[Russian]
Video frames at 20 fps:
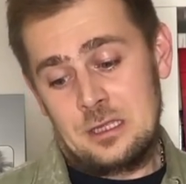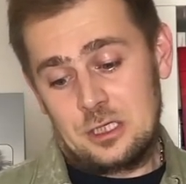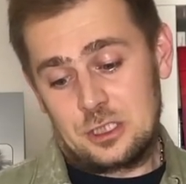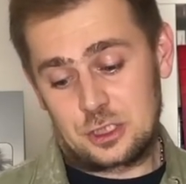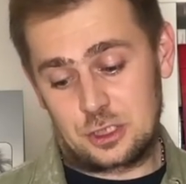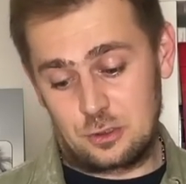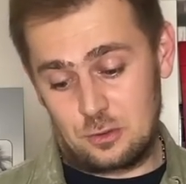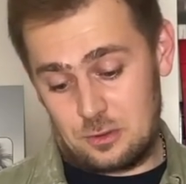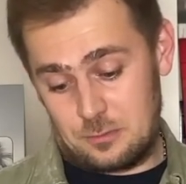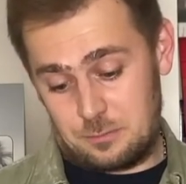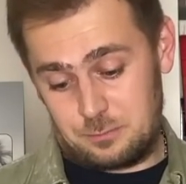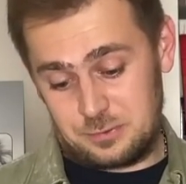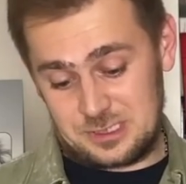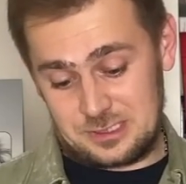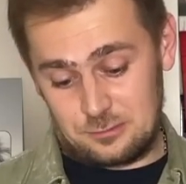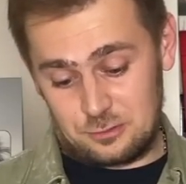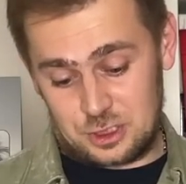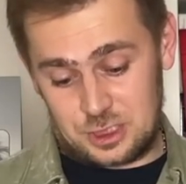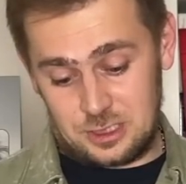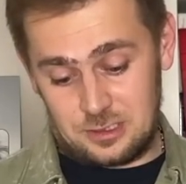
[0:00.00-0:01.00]
что
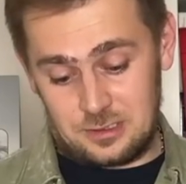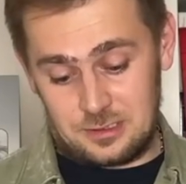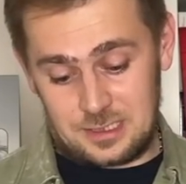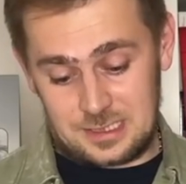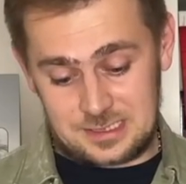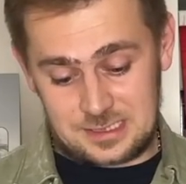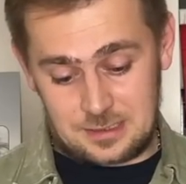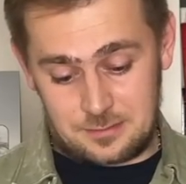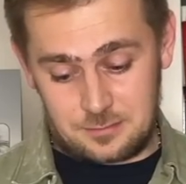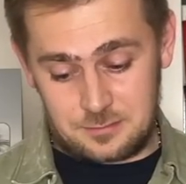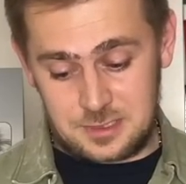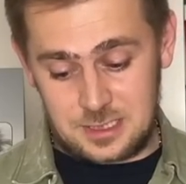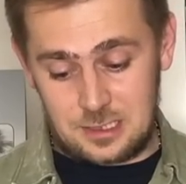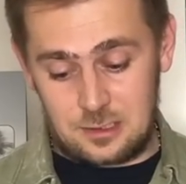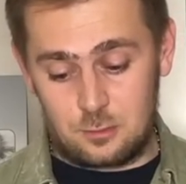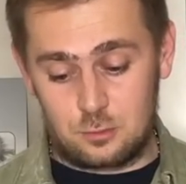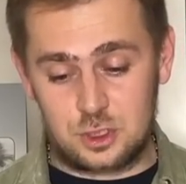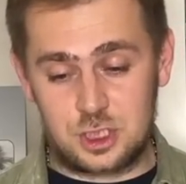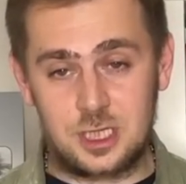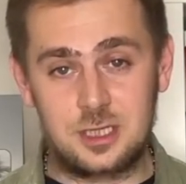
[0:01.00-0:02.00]
послужило на самом деле,
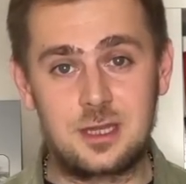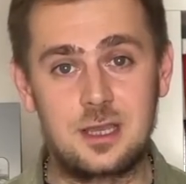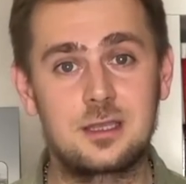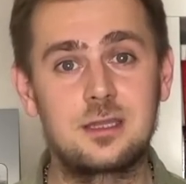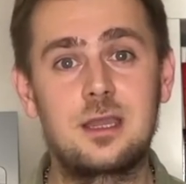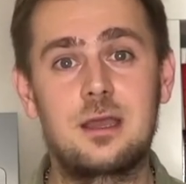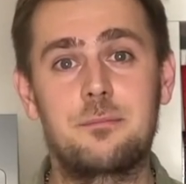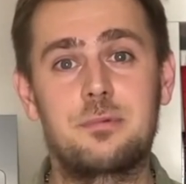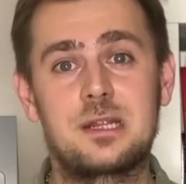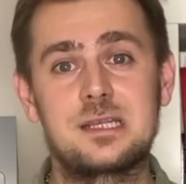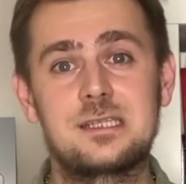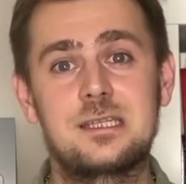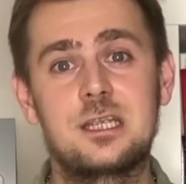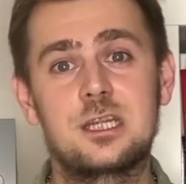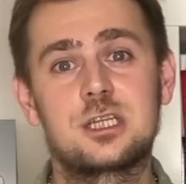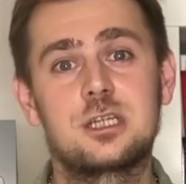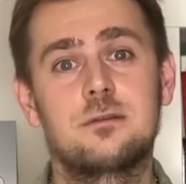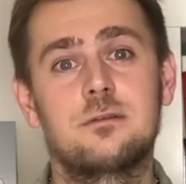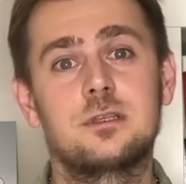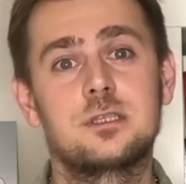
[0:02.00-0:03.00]
уже тогда
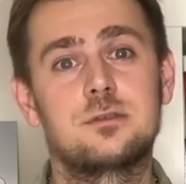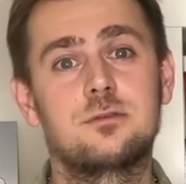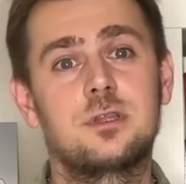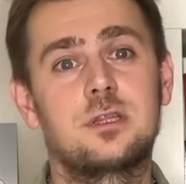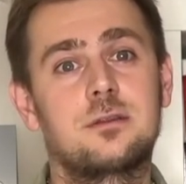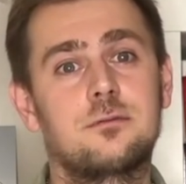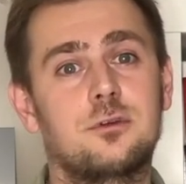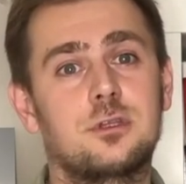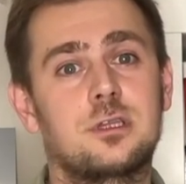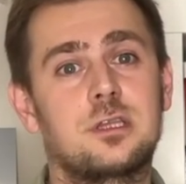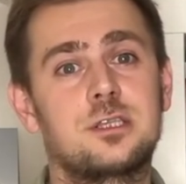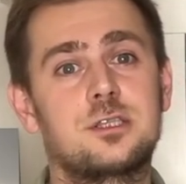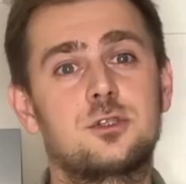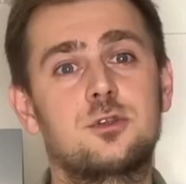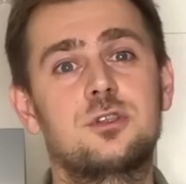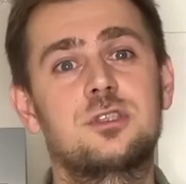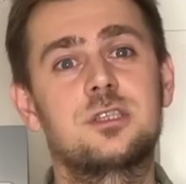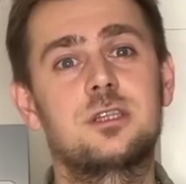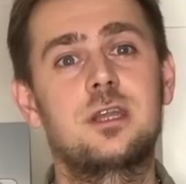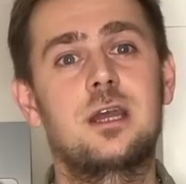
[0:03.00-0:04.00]
прослеживалась вот эта вот
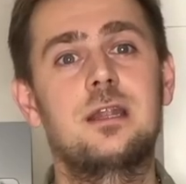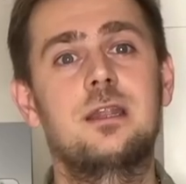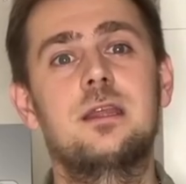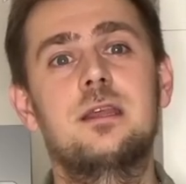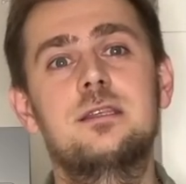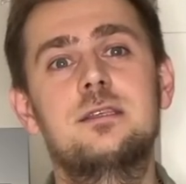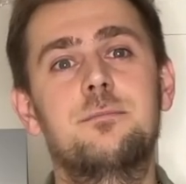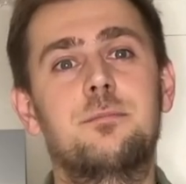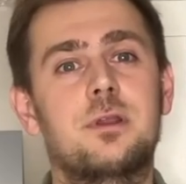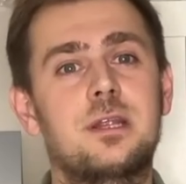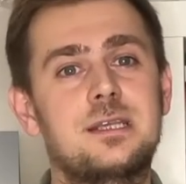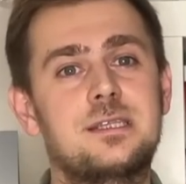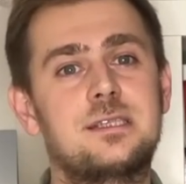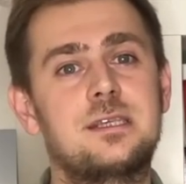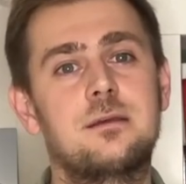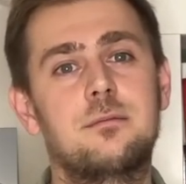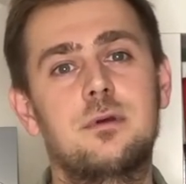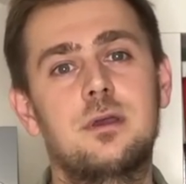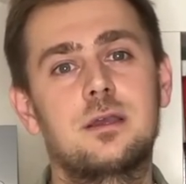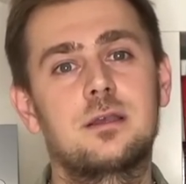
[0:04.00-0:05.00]
суицидальная депрессия
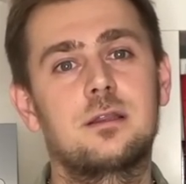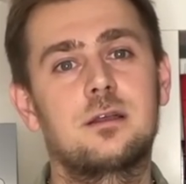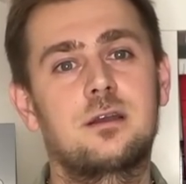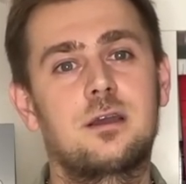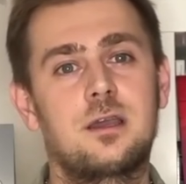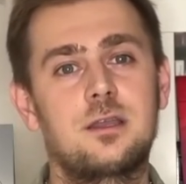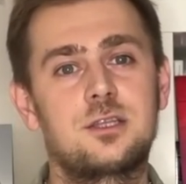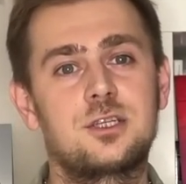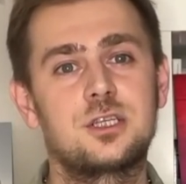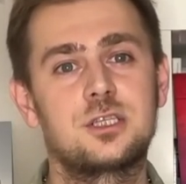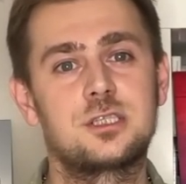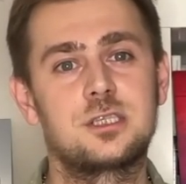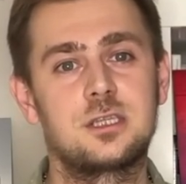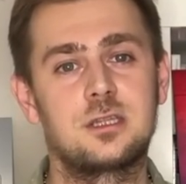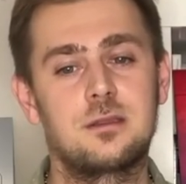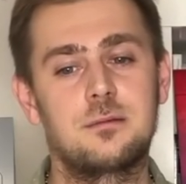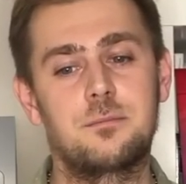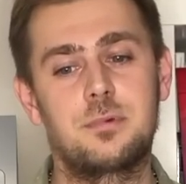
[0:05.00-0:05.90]
Майкла Хатчинсона,